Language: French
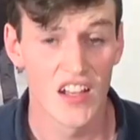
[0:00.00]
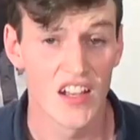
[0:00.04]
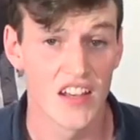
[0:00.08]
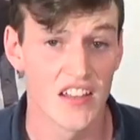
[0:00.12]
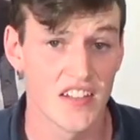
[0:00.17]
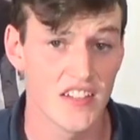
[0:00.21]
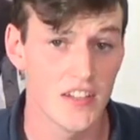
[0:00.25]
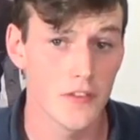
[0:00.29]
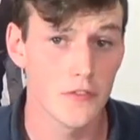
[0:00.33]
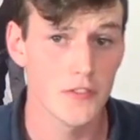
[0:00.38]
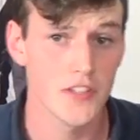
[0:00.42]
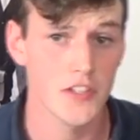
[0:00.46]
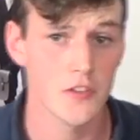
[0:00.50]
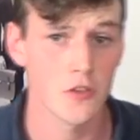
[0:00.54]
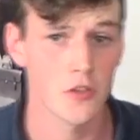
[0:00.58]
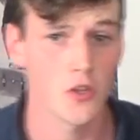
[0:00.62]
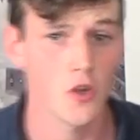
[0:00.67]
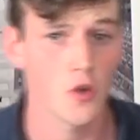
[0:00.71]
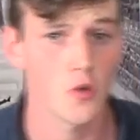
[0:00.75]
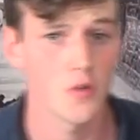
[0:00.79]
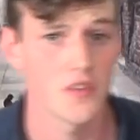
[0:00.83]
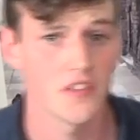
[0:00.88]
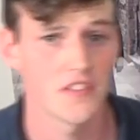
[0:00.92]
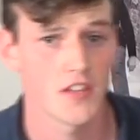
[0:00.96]
Si vous êtes
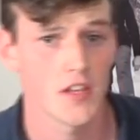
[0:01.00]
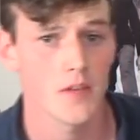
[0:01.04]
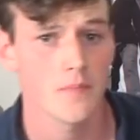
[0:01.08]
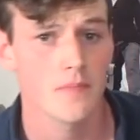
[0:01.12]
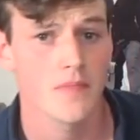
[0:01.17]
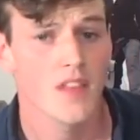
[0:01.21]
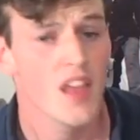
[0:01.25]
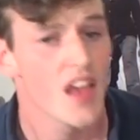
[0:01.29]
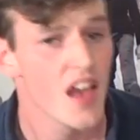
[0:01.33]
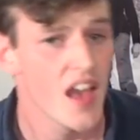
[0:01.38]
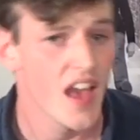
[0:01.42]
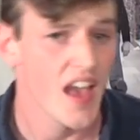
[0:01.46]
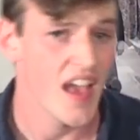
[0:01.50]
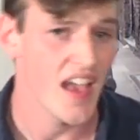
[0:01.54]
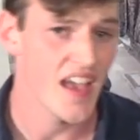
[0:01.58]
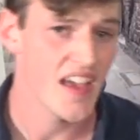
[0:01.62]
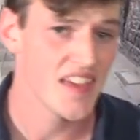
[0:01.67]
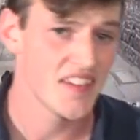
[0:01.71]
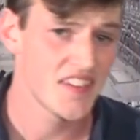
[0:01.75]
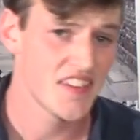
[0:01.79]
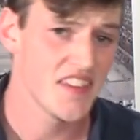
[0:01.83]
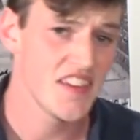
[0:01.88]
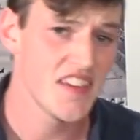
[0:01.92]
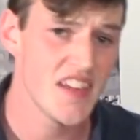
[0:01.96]
encore au lycée,
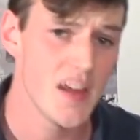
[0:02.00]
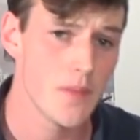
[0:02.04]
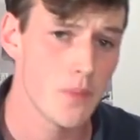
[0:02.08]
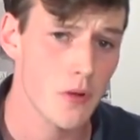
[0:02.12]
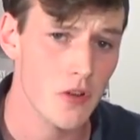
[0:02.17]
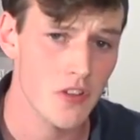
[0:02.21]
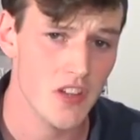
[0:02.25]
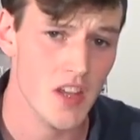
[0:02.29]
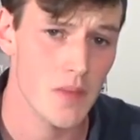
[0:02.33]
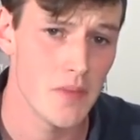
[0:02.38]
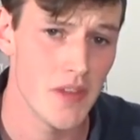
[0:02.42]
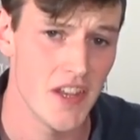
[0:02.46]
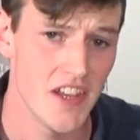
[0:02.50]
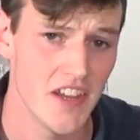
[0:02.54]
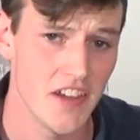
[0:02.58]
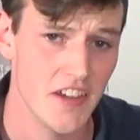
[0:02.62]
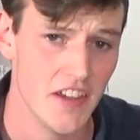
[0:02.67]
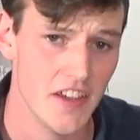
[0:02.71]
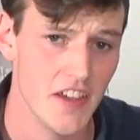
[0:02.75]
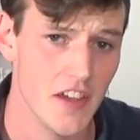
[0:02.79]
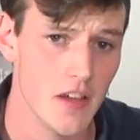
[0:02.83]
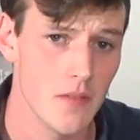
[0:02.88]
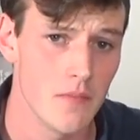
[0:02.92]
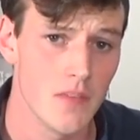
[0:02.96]
essayez d'apprendre à bien
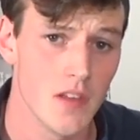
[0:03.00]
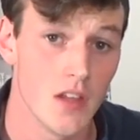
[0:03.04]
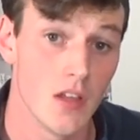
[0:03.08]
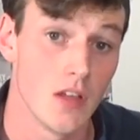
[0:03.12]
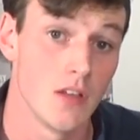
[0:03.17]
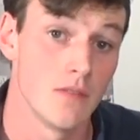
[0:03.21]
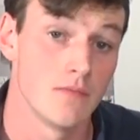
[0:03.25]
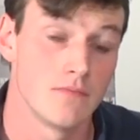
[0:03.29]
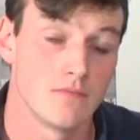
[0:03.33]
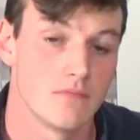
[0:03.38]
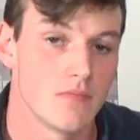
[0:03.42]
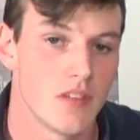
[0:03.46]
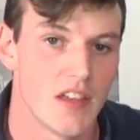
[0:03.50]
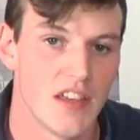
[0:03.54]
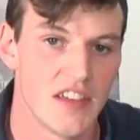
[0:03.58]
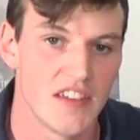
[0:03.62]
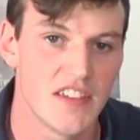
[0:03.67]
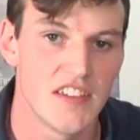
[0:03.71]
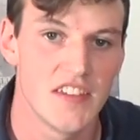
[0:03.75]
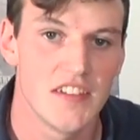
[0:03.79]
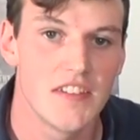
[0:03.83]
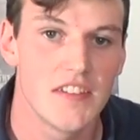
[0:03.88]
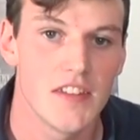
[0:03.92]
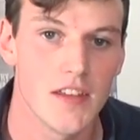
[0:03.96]
écrire. Et
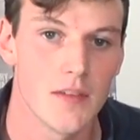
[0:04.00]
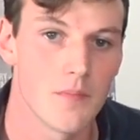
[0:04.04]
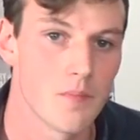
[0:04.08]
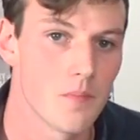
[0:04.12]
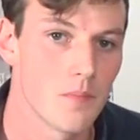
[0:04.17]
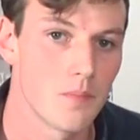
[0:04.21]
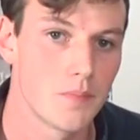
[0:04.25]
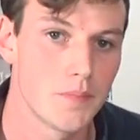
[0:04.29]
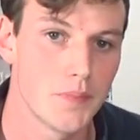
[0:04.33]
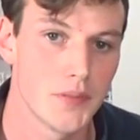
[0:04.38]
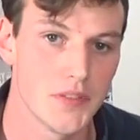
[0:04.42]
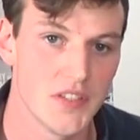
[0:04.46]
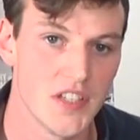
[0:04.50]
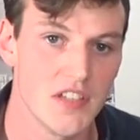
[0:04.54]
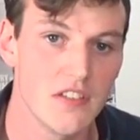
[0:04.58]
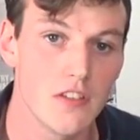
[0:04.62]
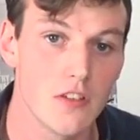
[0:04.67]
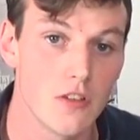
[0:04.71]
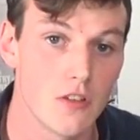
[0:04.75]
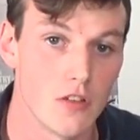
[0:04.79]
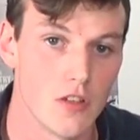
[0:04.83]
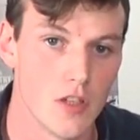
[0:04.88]
qui sait, peut-être que